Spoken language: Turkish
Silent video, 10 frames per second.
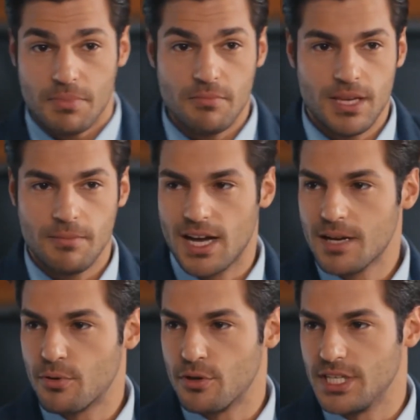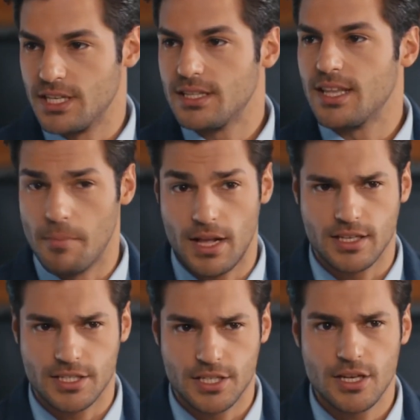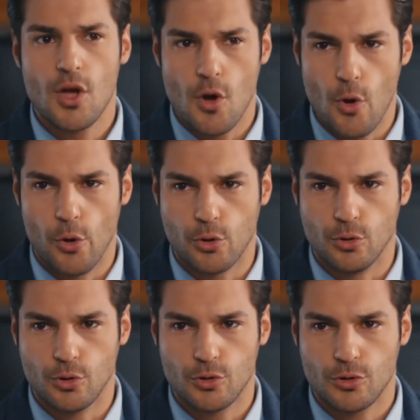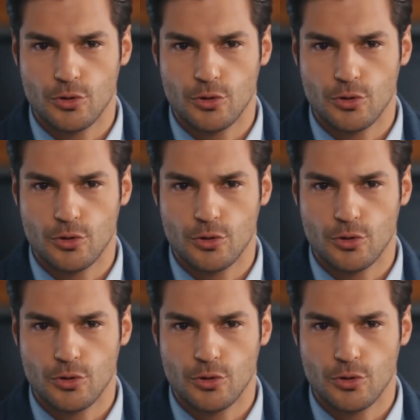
bir mimari projenin temel taşı öyküdür.